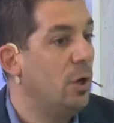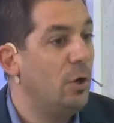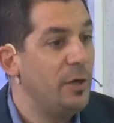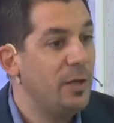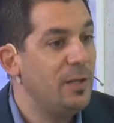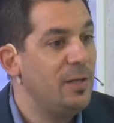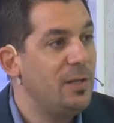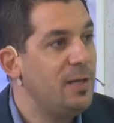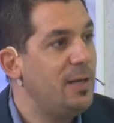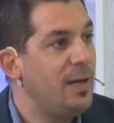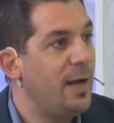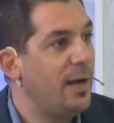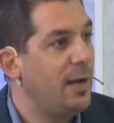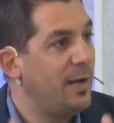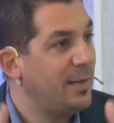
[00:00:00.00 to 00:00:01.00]
Hoy en
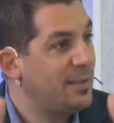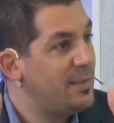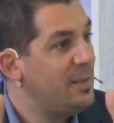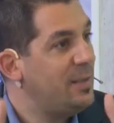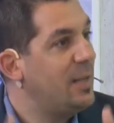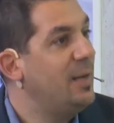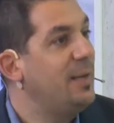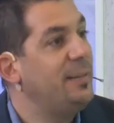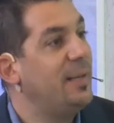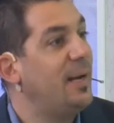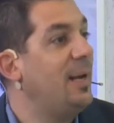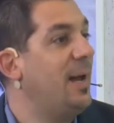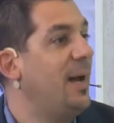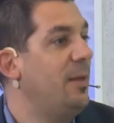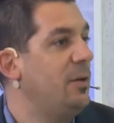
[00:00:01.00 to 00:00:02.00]
día existen
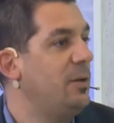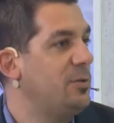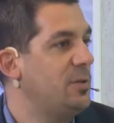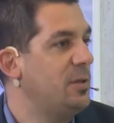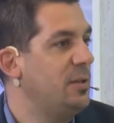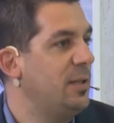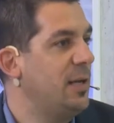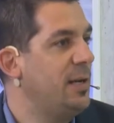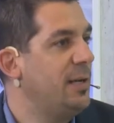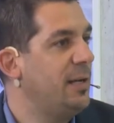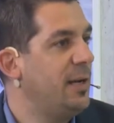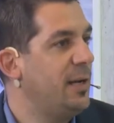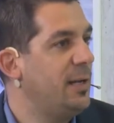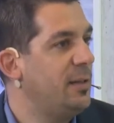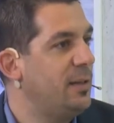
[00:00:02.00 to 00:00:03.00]
taladros
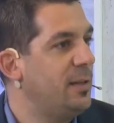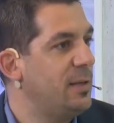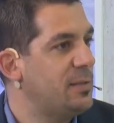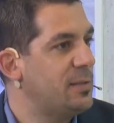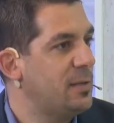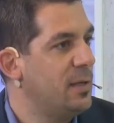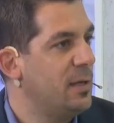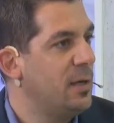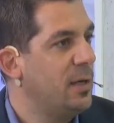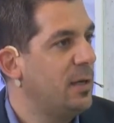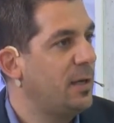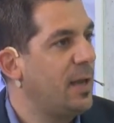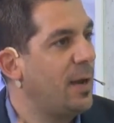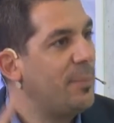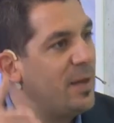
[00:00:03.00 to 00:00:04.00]
inteligentes
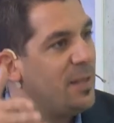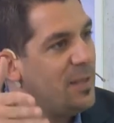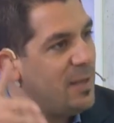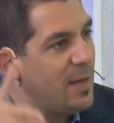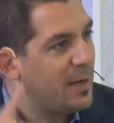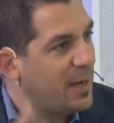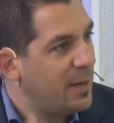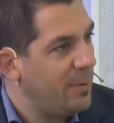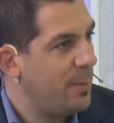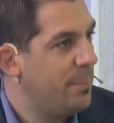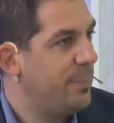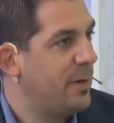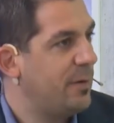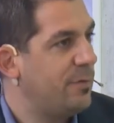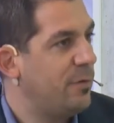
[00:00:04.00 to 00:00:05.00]
que a medida que
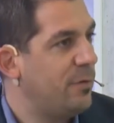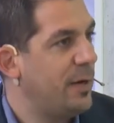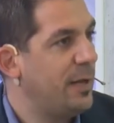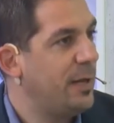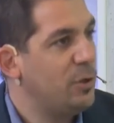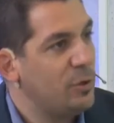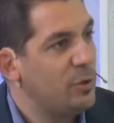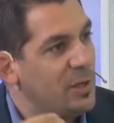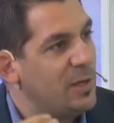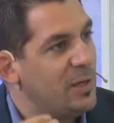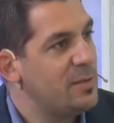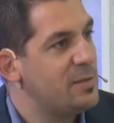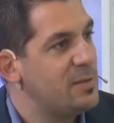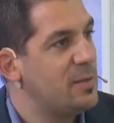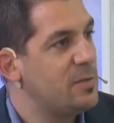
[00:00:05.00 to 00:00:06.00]
van perforando
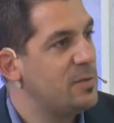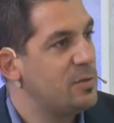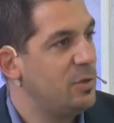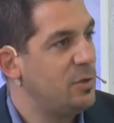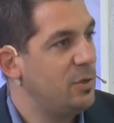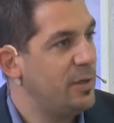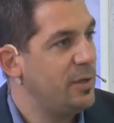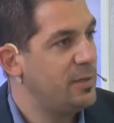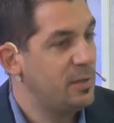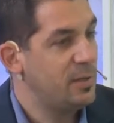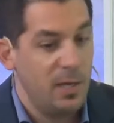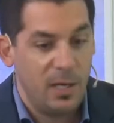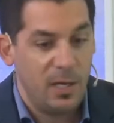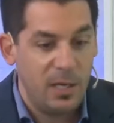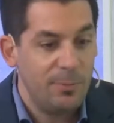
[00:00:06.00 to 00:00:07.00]
tienen sensores
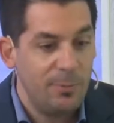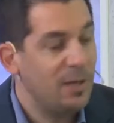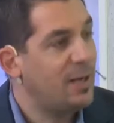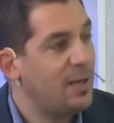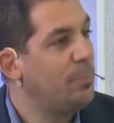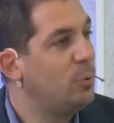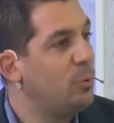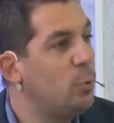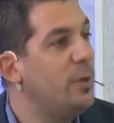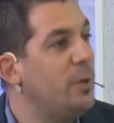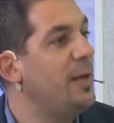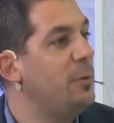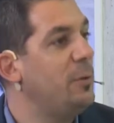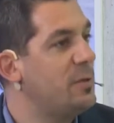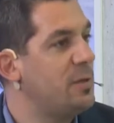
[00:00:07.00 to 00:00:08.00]
y van
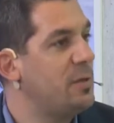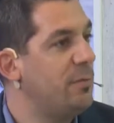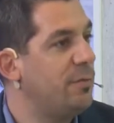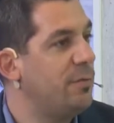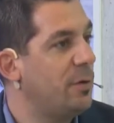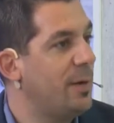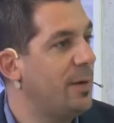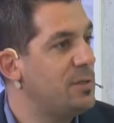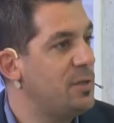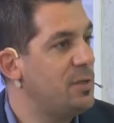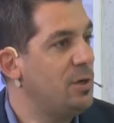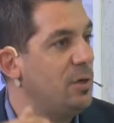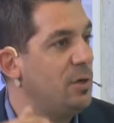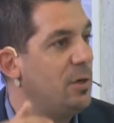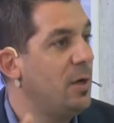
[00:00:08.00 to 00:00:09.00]
capturando esa
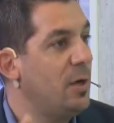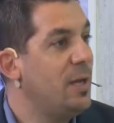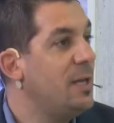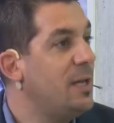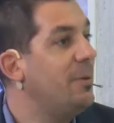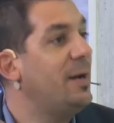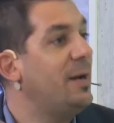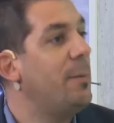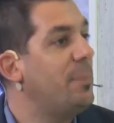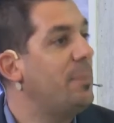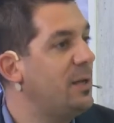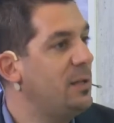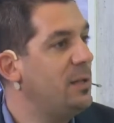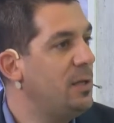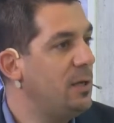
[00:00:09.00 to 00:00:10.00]
información y van
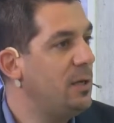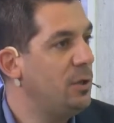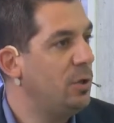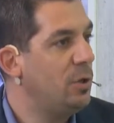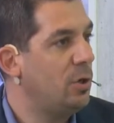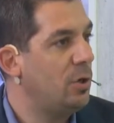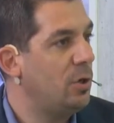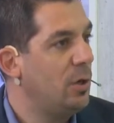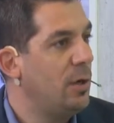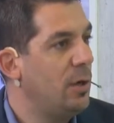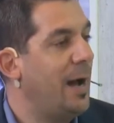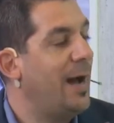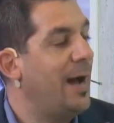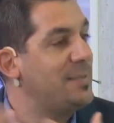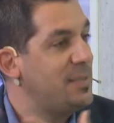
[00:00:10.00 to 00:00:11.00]
aprendiendo,
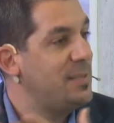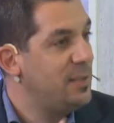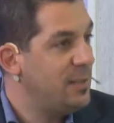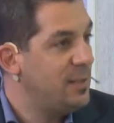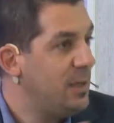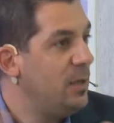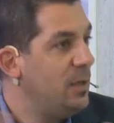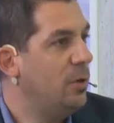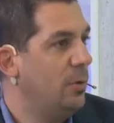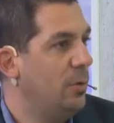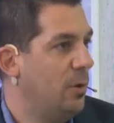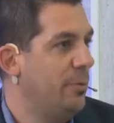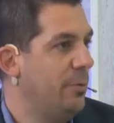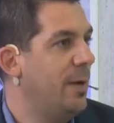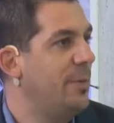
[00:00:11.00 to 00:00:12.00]
asistido
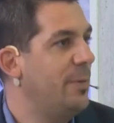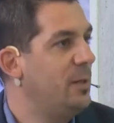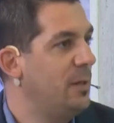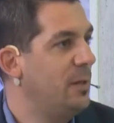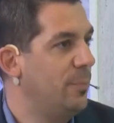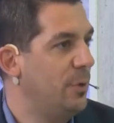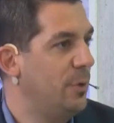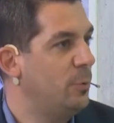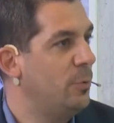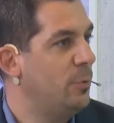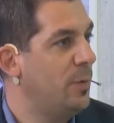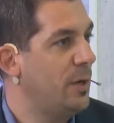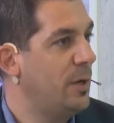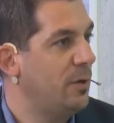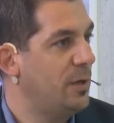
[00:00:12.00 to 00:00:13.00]
obviamente por un
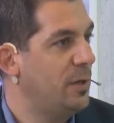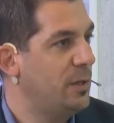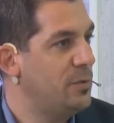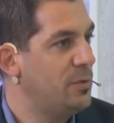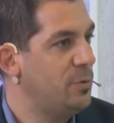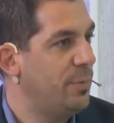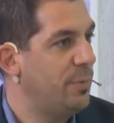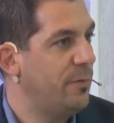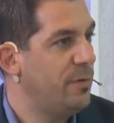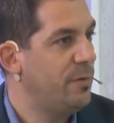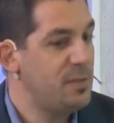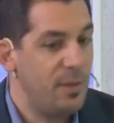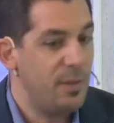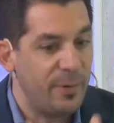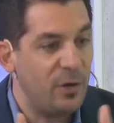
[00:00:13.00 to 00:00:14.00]
humano que está en
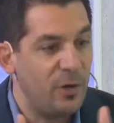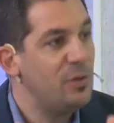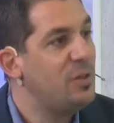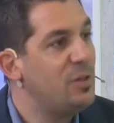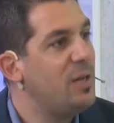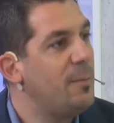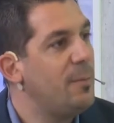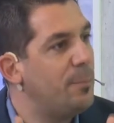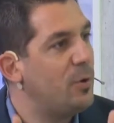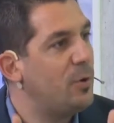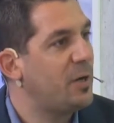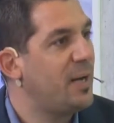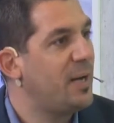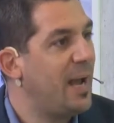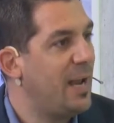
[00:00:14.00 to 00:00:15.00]
superficie, pero en
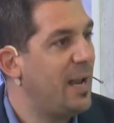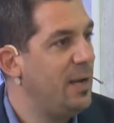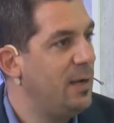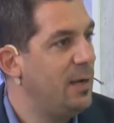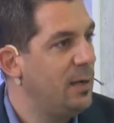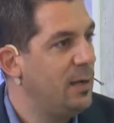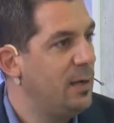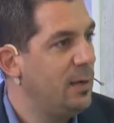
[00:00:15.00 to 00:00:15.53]
tiempo real,